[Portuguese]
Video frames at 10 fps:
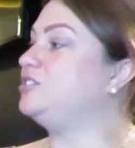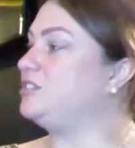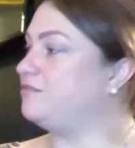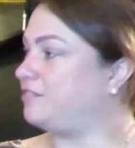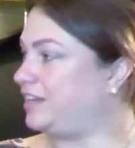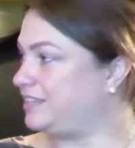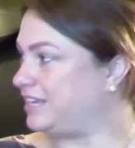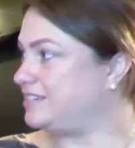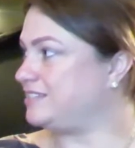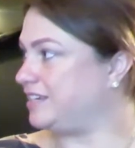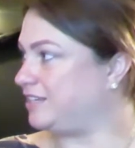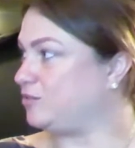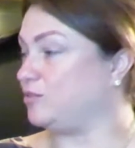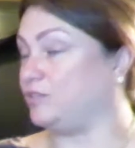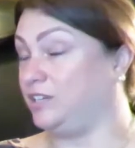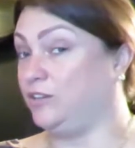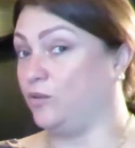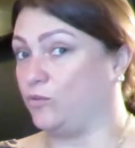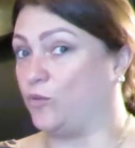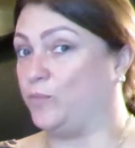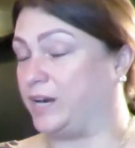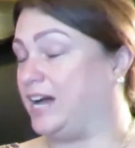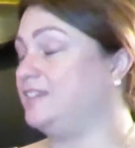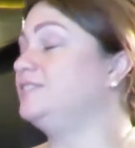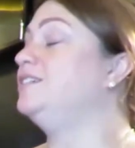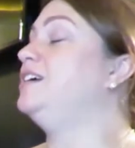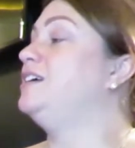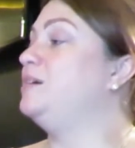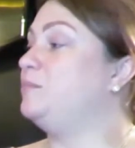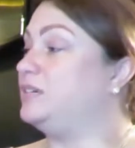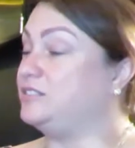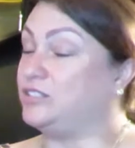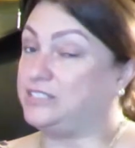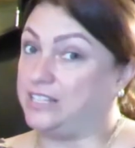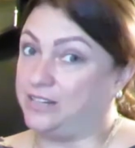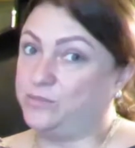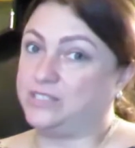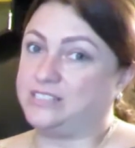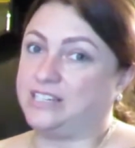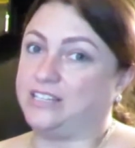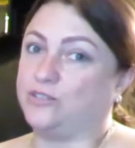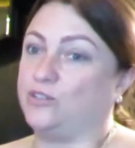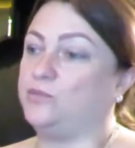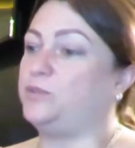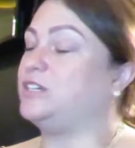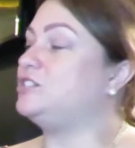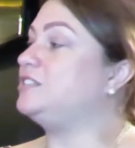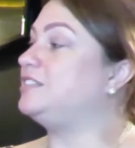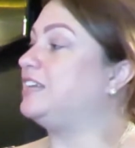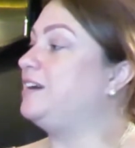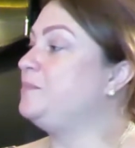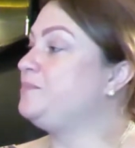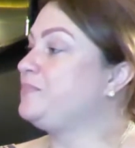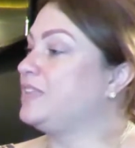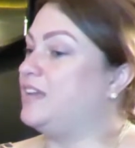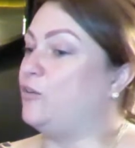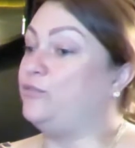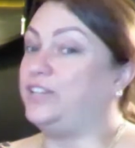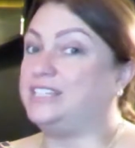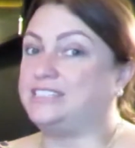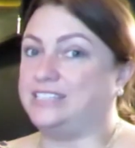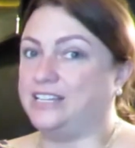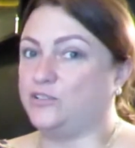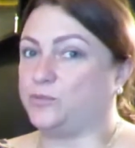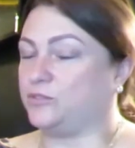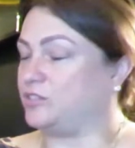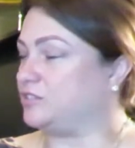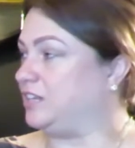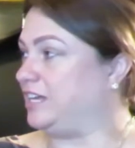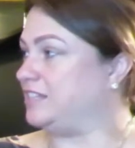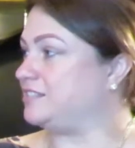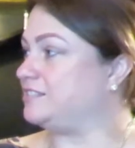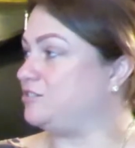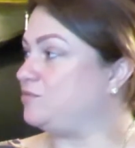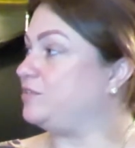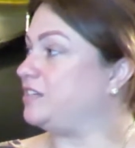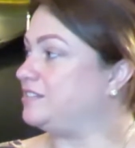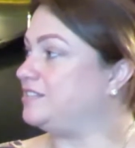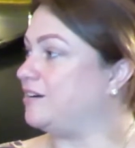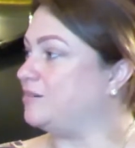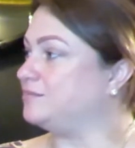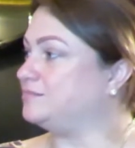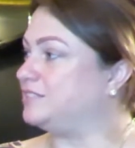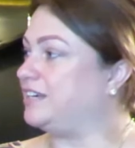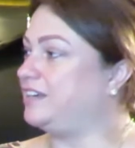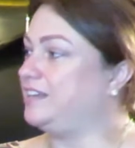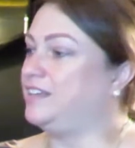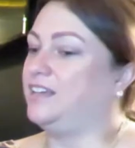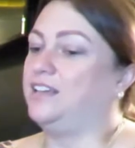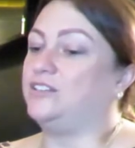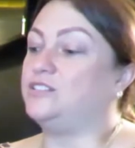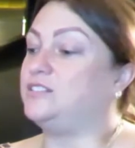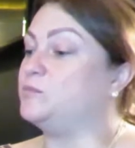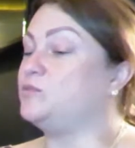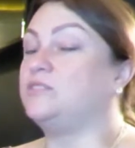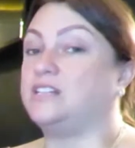que a gente vai ter esse retorno em longo prazo, mas nós teremos esse retorno porque a gente está oferecendo para o nosso cliente esse diferencial, né? Nós temos o